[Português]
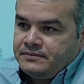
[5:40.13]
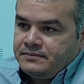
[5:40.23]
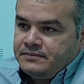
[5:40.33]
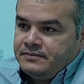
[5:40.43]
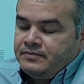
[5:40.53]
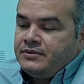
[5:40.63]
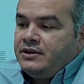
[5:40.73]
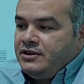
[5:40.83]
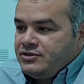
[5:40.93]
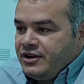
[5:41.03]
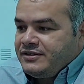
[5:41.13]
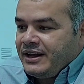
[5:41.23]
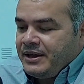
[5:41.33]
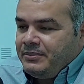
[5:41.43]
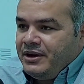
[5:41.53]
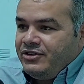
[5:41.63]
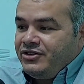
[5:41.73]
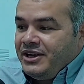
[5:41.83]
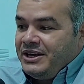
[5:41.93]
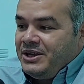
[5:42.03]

não é? Isso, exatamente.